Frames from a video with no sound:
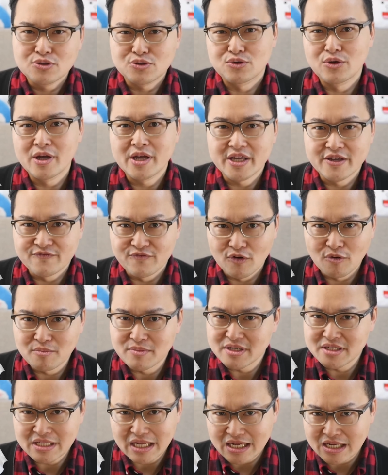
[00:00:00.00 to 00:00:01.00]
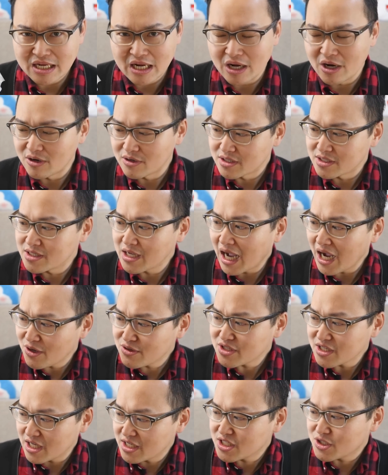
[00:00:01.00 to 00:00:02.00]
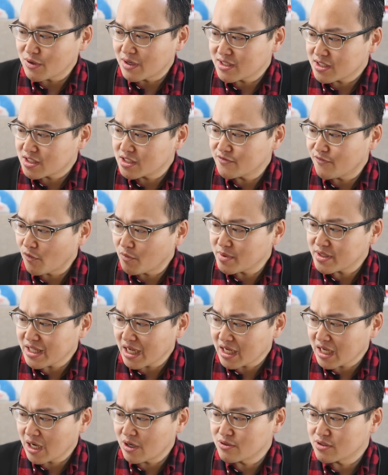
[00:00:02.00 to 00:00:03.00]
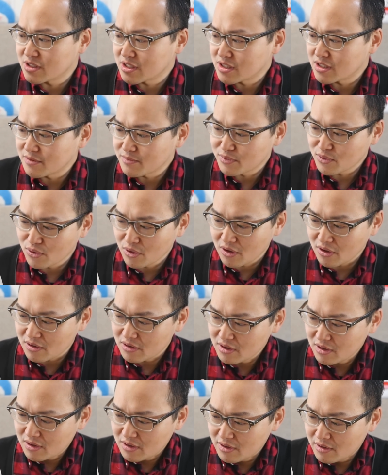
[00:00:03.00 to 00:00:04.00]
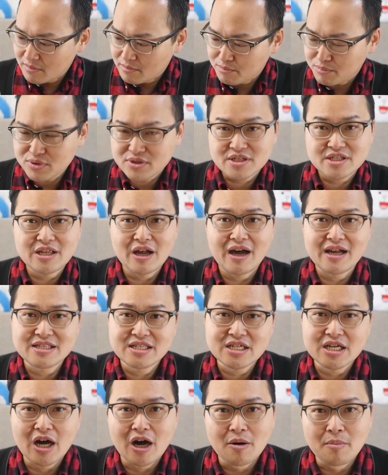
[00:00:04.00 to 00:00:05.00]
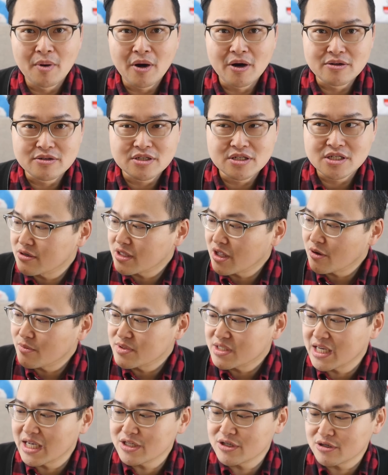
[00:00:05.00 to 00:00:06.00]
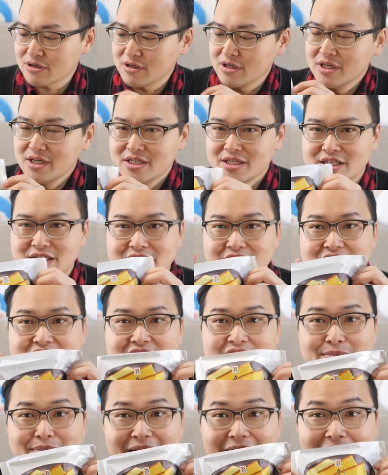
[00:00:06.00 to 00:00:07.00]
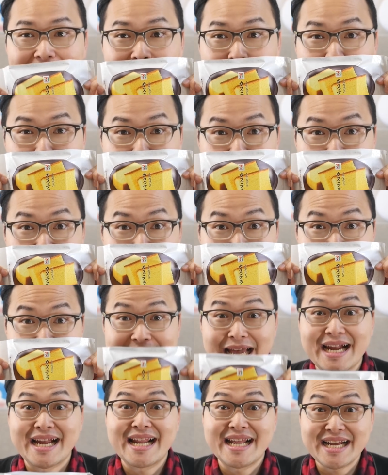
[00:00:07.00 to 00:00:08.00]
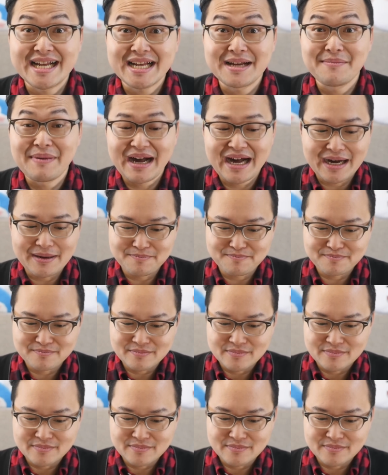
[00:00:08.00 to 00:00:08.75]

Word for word: 对，蜂蜜蛋糕，可是阿伦是很喜欢吃蜂蜜蛋糕的人不过，不知道它这个好不好吃。那我们现在就实际的把它打开看看吧。